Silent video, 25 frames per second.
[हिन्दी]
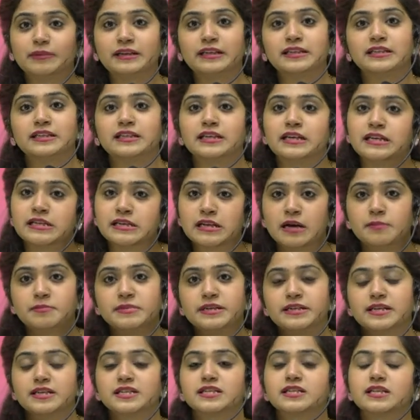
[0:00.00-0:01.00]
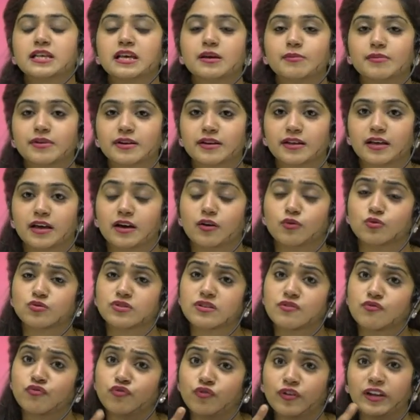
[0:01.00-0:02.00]
बेटी है इनका बेटा सी ए बन गया उस
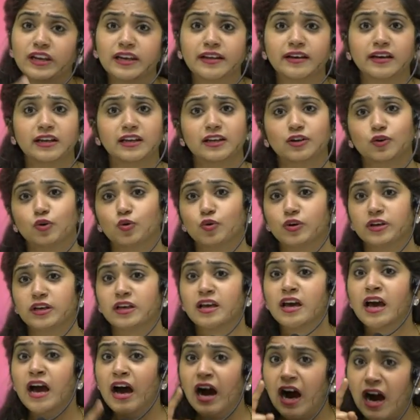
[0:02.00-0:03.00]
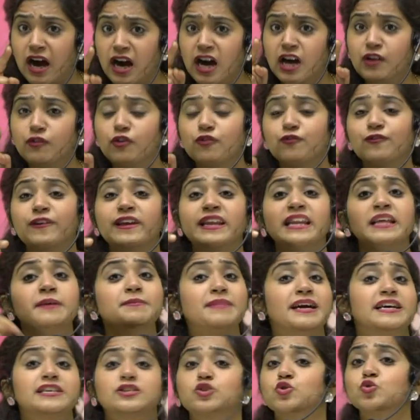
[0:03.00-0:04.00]
दिन फीलिंग अलग होगी अगर वो फीलिंग
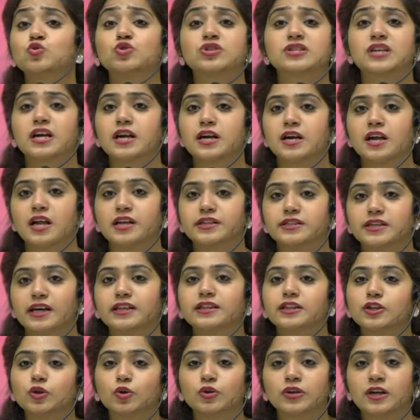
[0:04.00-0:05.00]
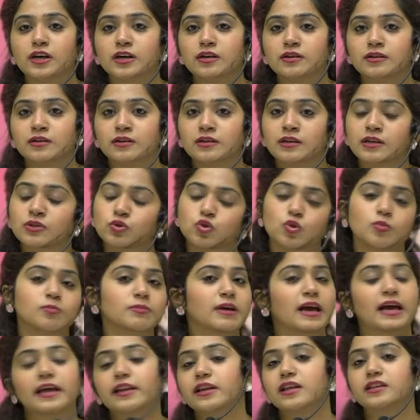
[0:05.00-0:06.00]
महसूस करना चाहते हो ना तो
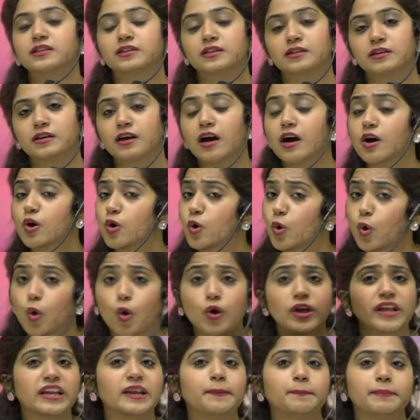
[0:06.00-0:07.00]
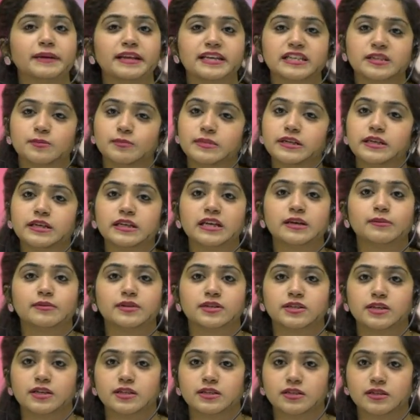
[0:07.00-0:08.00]
मेहनत का कोई रिप्लेसमेंट नहीं है
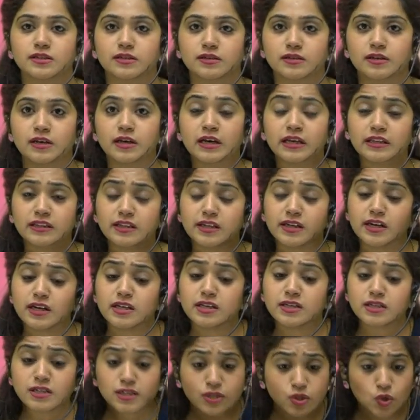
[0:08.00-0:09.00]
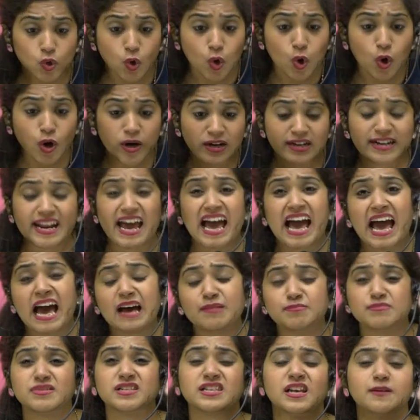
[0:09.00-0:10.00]
बच्चा जी देर इज नो
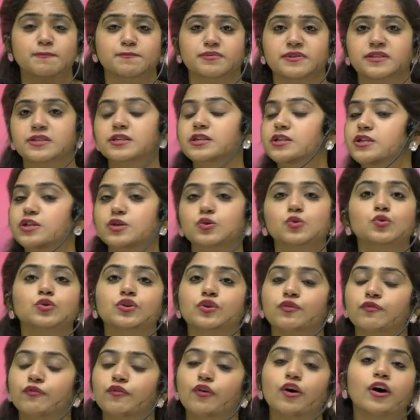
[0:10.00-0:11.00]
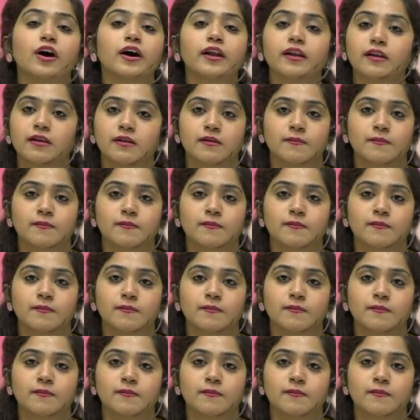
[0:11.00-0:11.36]
डैम सब्सटीट्यूट फॉर